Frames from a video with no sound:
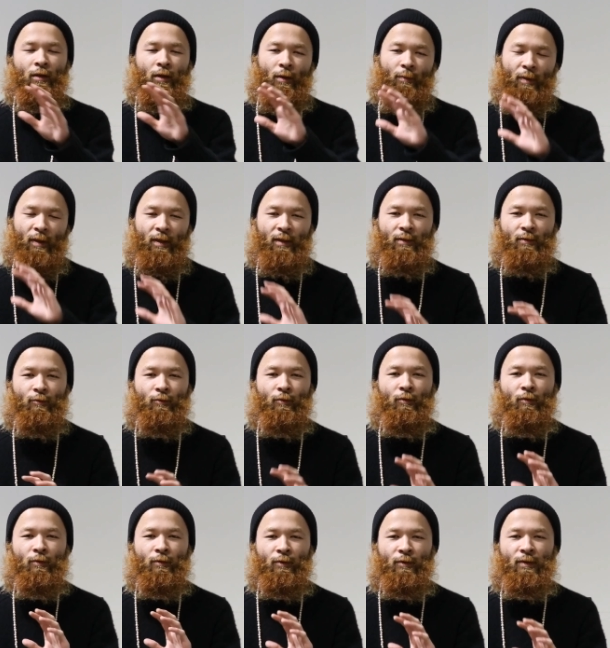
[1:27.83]
でベース
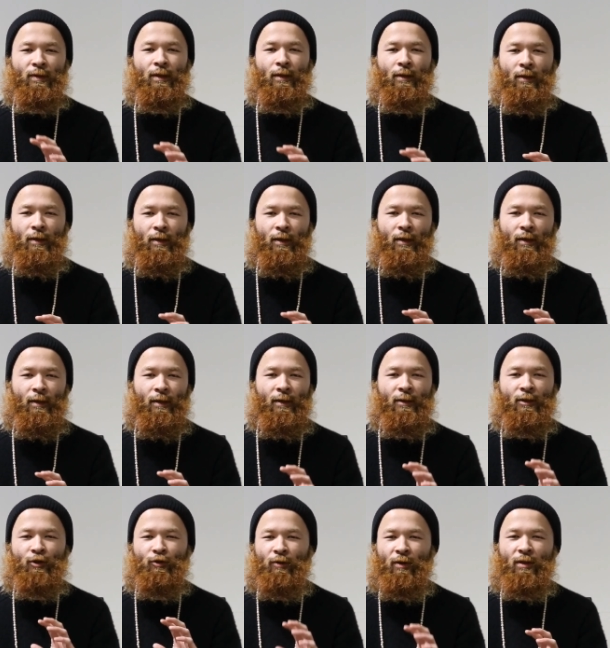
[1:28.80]
の素材が
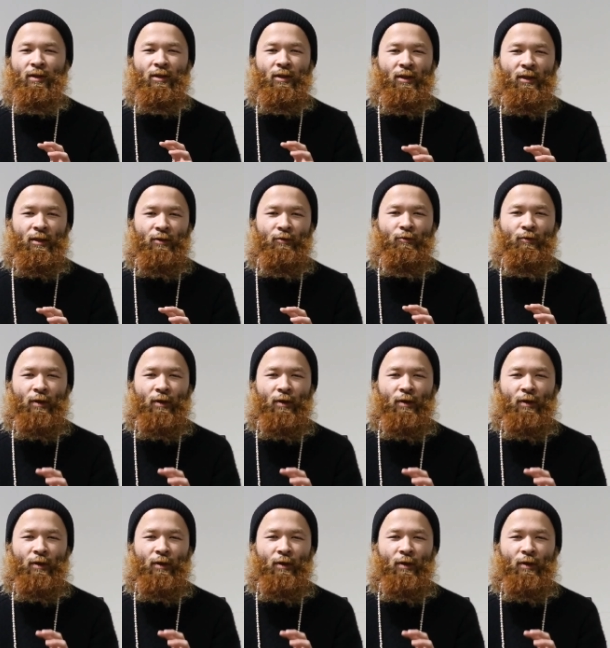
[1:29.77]
じゅうはちきん